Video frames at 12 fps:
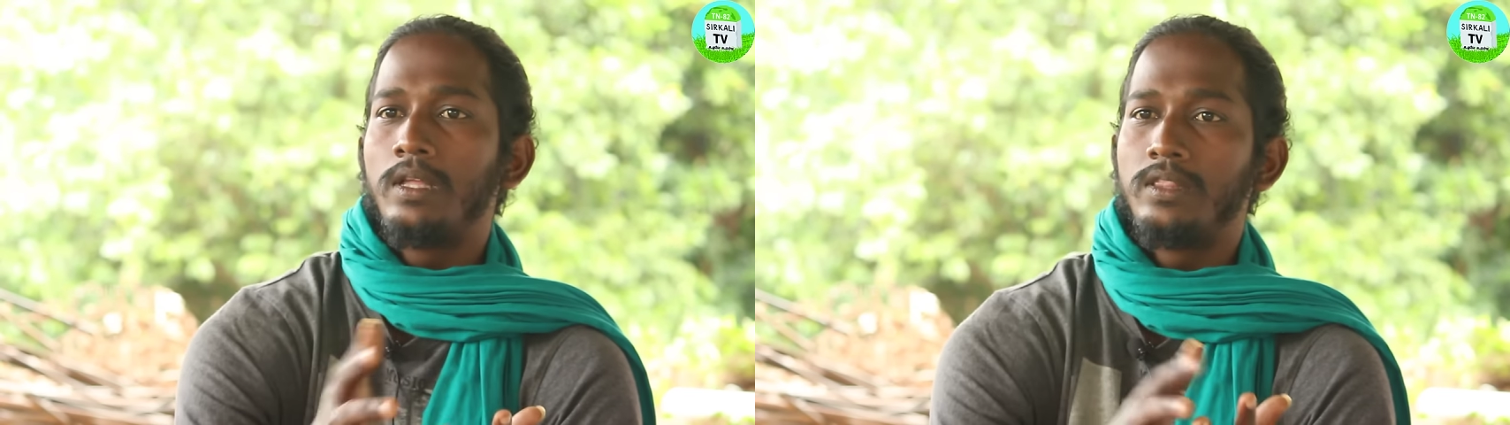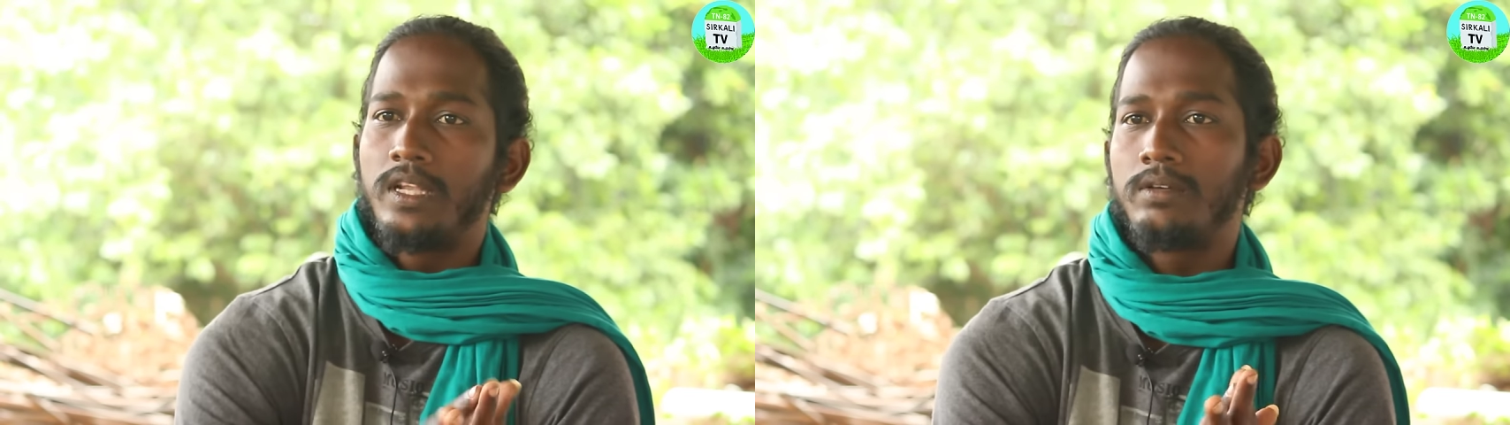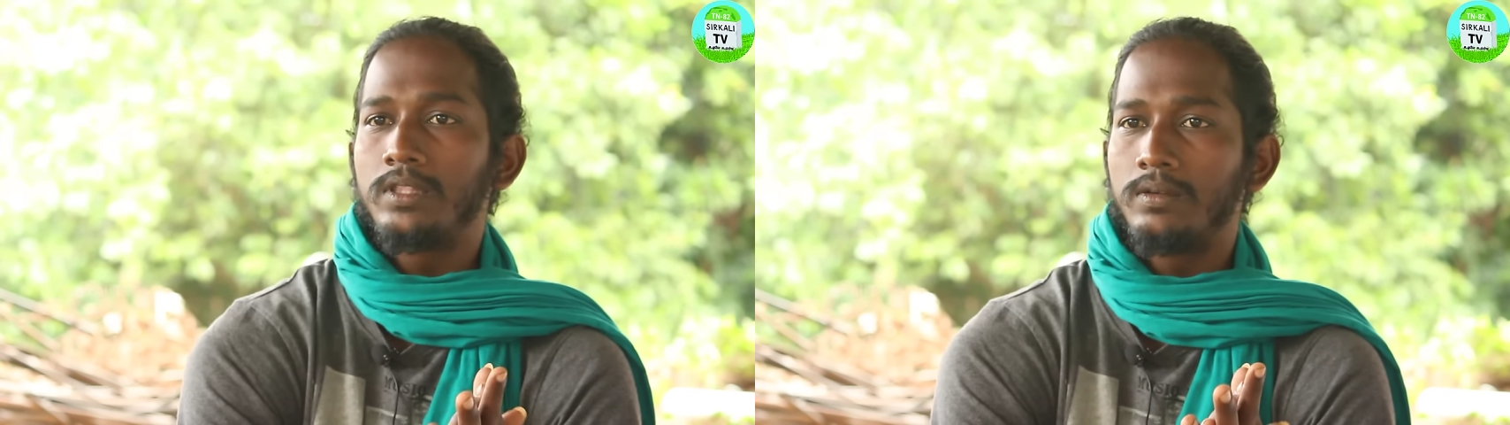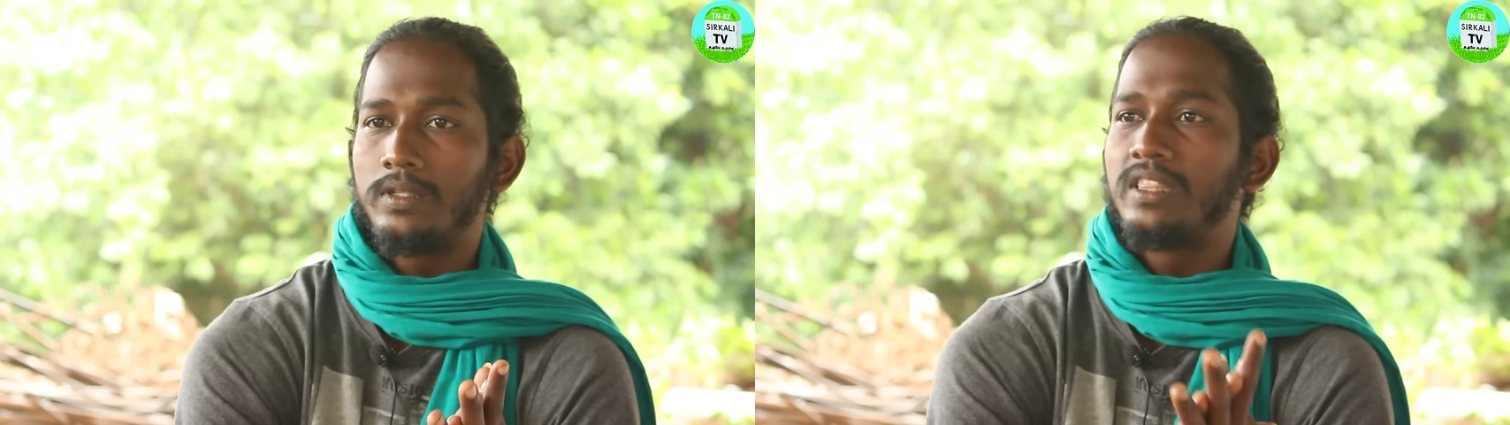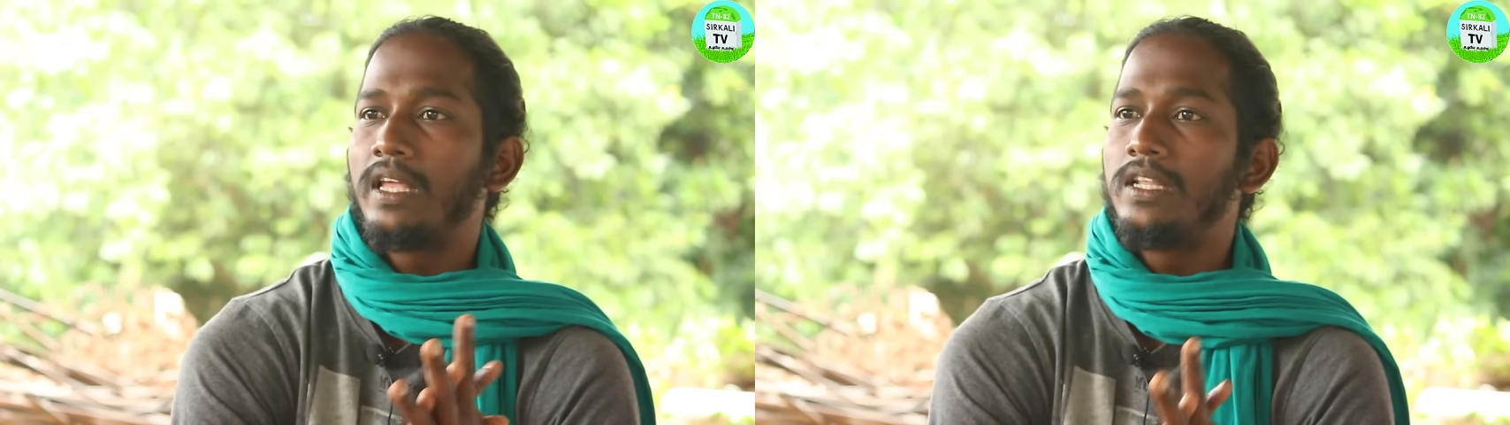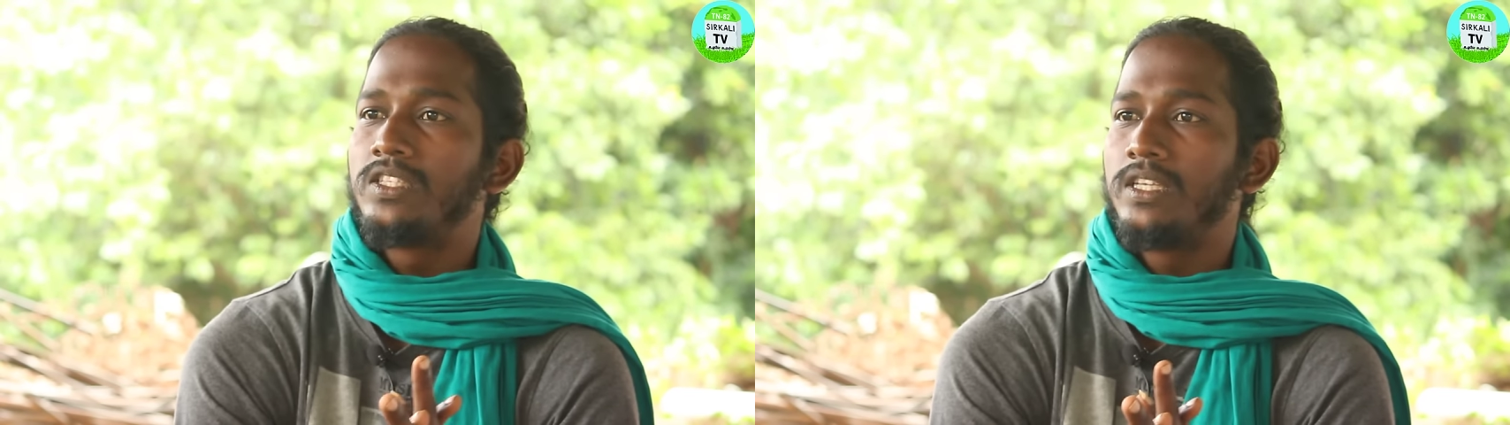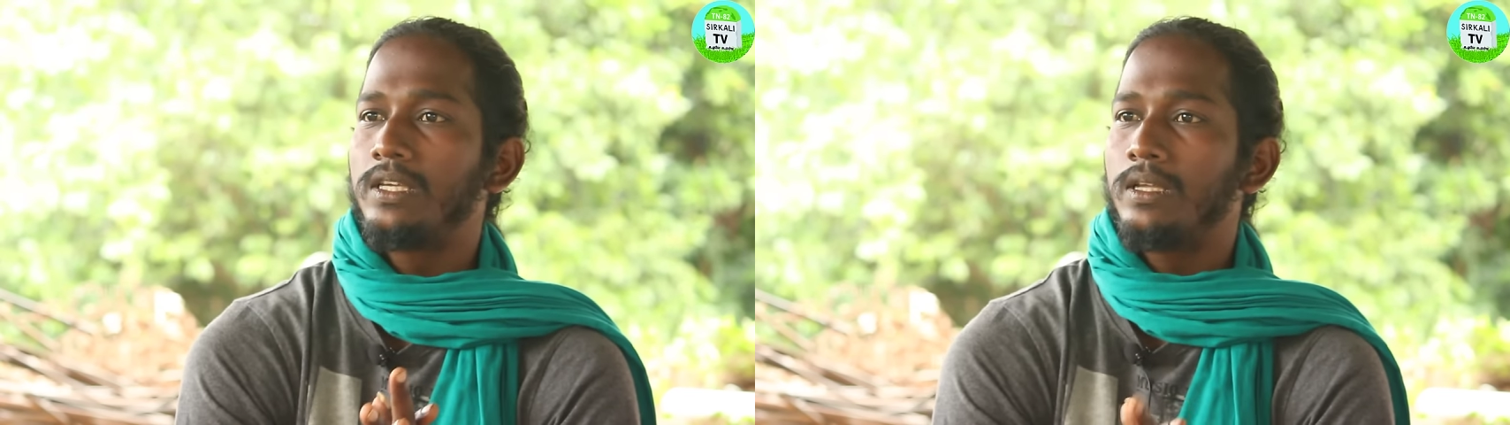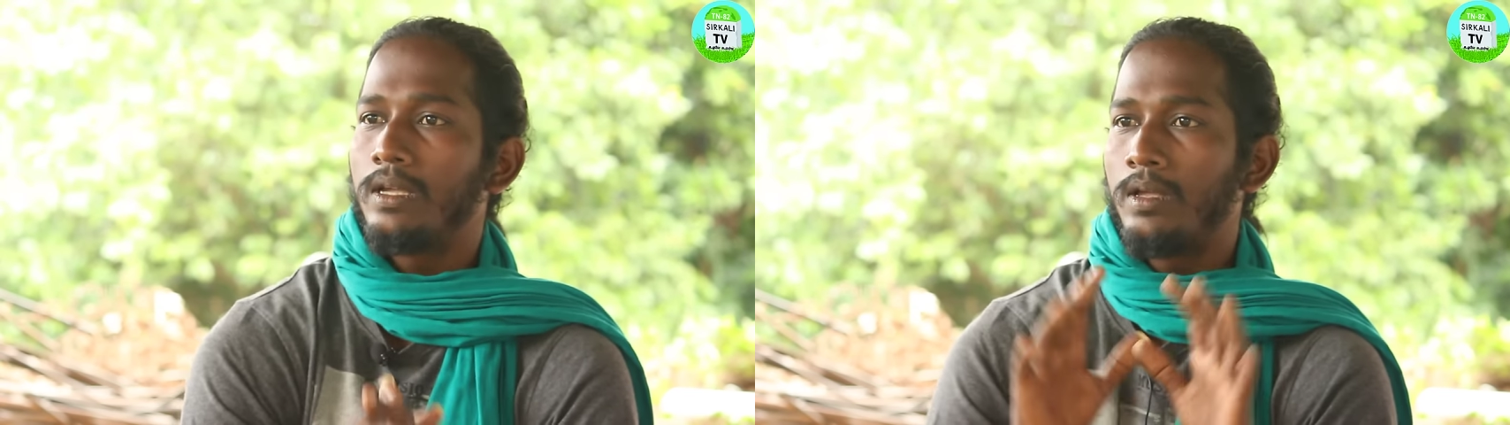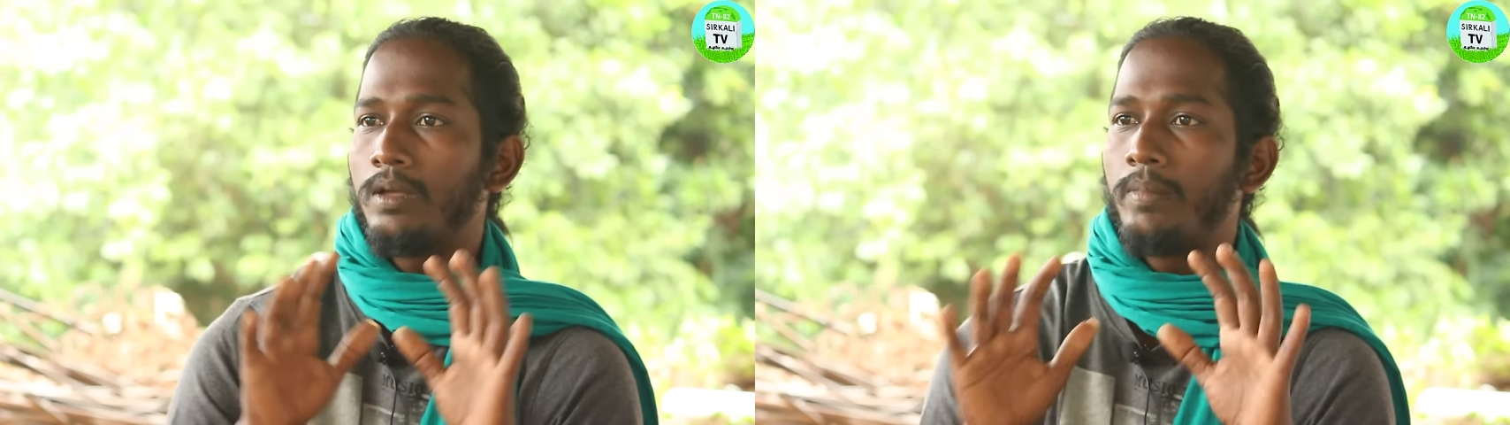திரவத்தை வந்து தெளித்து
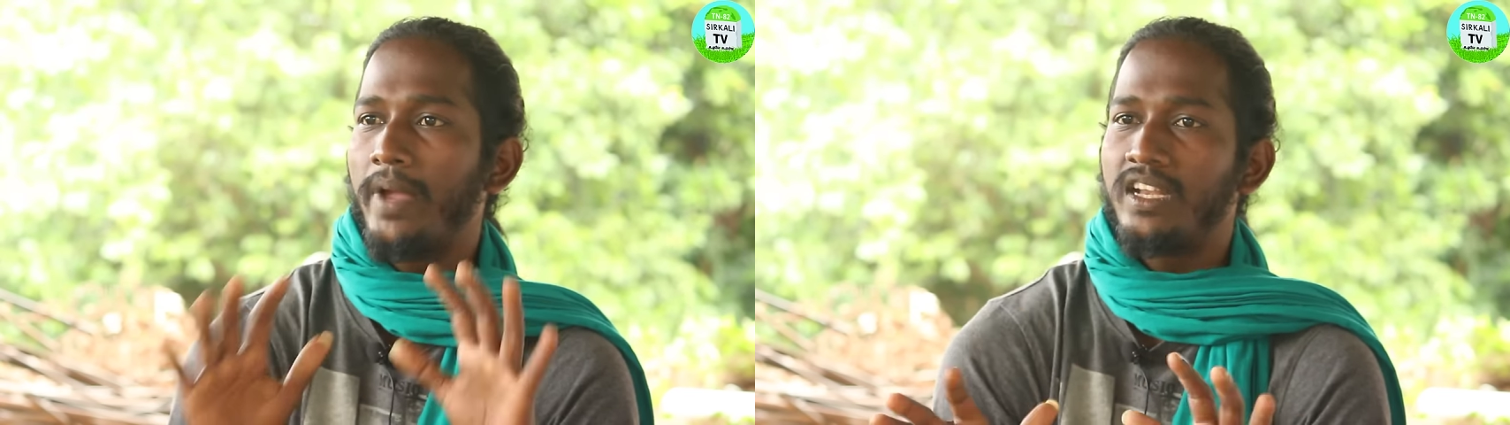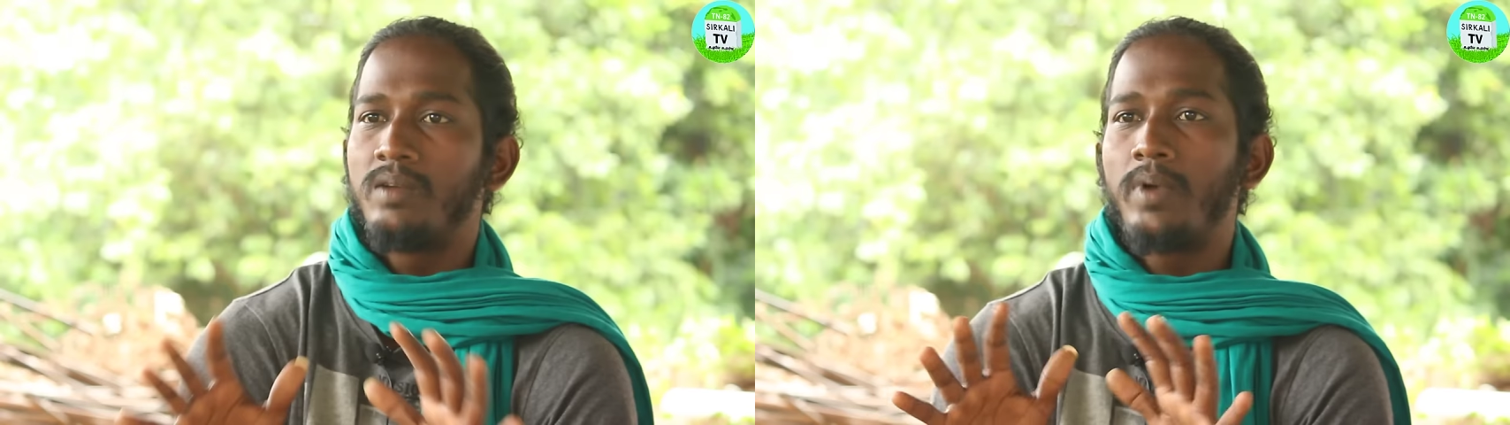மெயின்டைன்